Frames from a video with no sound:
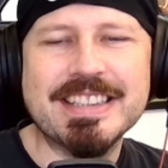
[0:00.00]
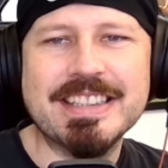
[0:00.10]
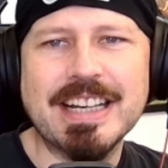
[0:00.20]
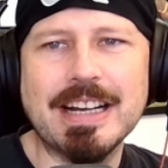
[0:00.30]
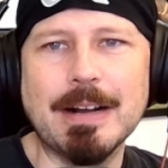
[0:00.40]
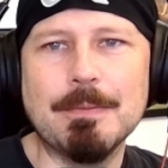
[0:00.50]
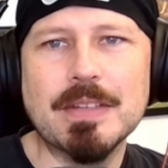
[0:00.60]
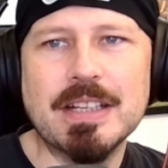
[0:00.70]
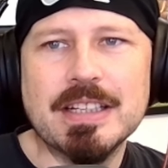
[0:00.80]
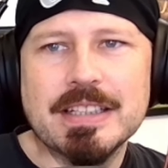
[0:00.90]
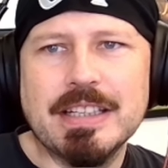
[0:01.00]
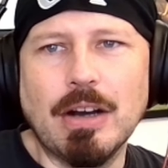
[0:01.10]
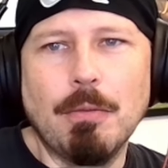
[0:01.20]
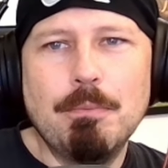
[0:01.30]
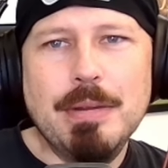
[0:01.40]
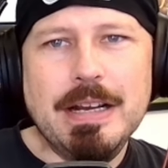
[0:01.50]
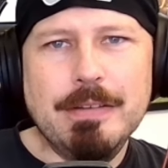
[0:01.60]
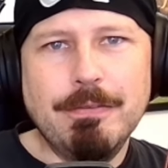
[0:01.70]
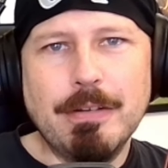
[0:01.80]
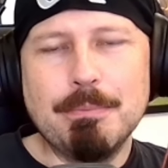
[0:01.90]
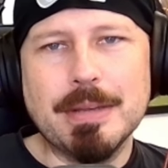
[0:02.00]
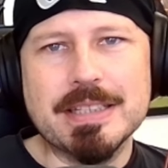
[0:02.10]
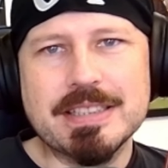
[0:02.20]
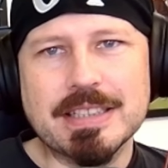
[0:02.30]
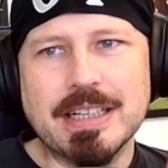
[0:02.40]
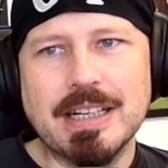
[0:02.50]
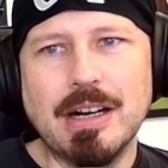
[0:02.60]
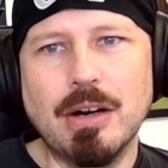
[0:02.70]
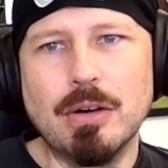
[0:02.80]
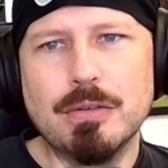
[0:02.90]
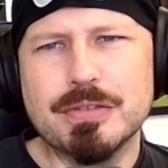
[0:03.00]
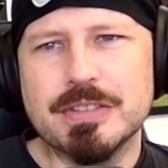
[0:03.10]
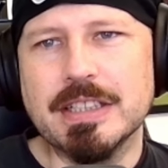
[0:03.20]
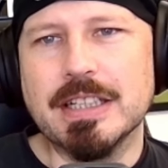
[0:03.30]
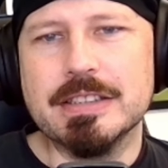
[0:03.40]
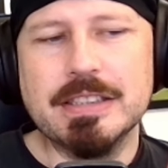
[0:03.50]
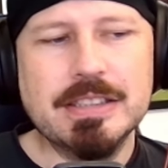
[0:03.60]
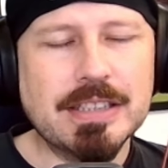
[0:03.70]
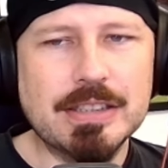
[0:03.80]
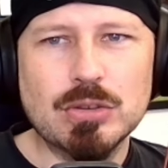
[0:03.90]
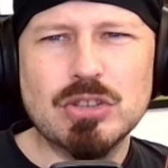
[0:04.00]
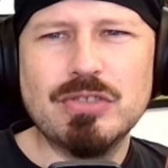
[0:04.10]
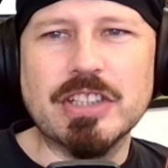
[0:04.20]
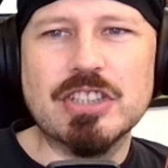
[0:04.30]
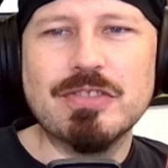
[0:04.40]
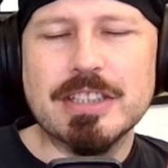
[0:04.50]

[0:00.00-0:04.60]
ja, genau, Bildverbesserer auf der Nintendo Switch.